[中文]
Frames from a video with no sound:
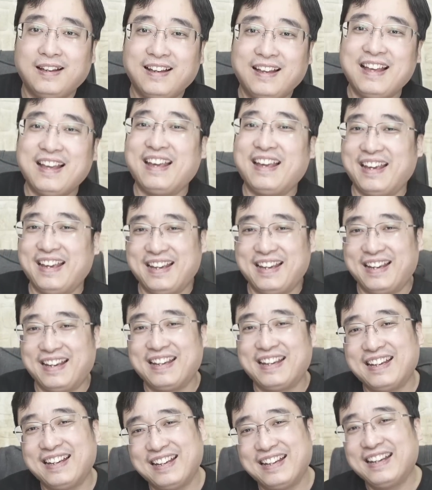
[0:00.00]
嘿嘿
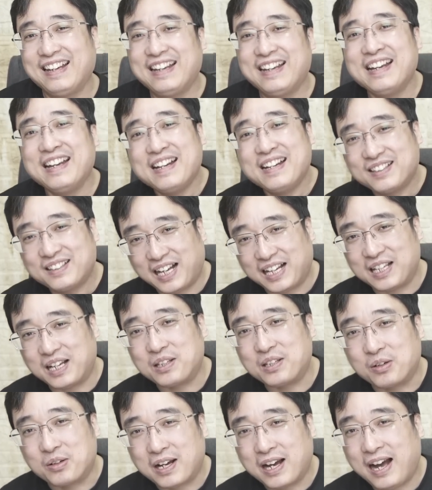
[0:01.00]
嘿，大家
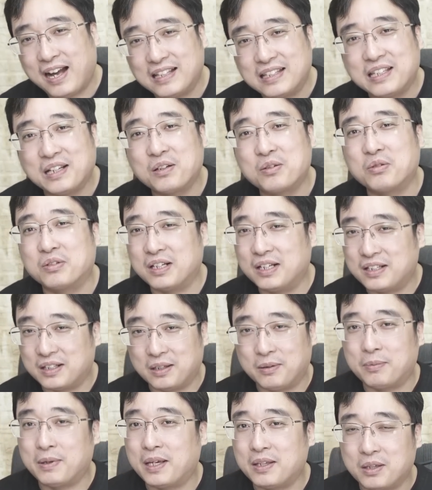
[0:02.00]
就看清楚这里
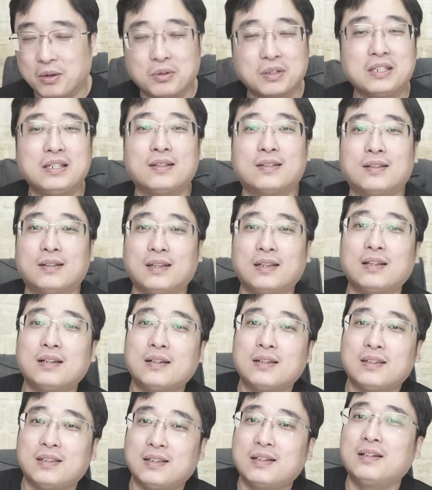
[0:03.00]
边有意思的一
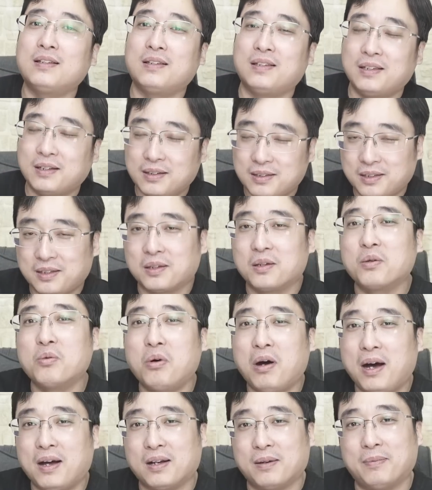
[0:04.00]
个一个一个情
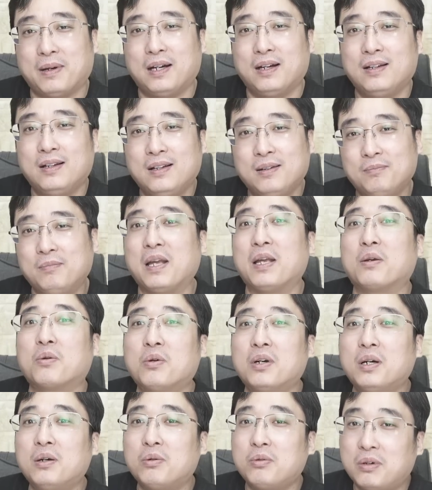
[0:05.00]
况了吧？美
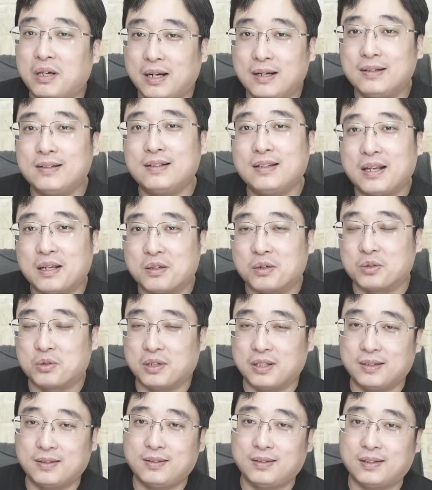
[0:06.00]
国人忽然之间有觉
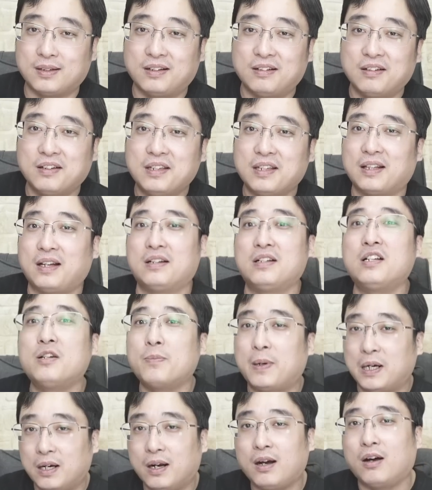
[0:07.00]
得自己可以了，日
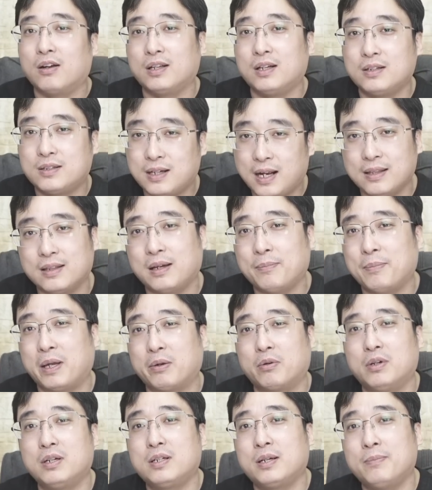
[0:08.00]
本人好像站在美
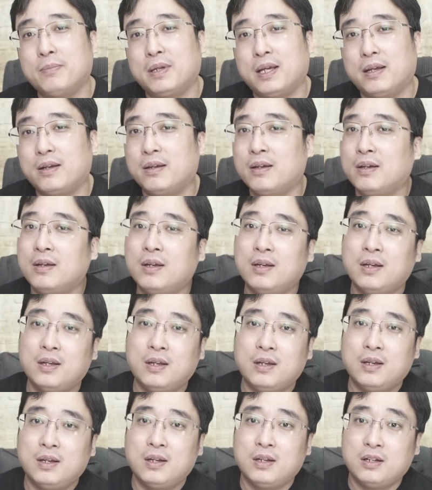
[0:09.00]
国人身边，
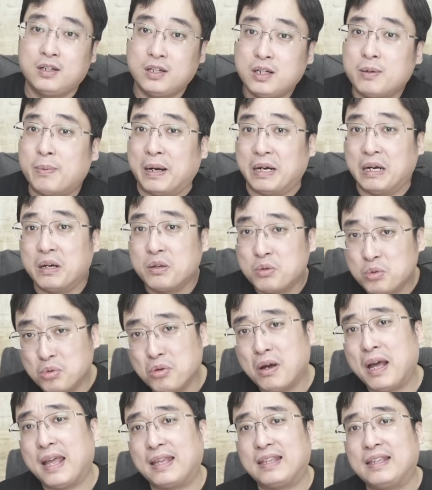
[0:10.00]
日本人
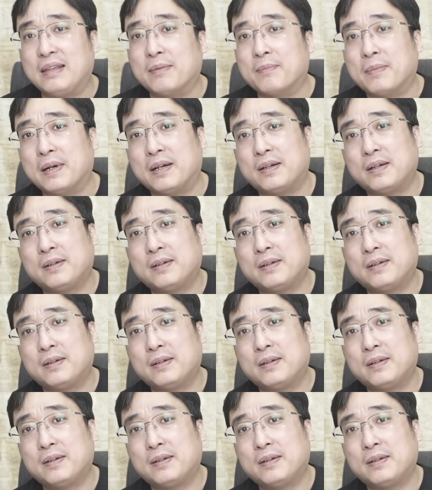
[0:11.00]
愿意吗？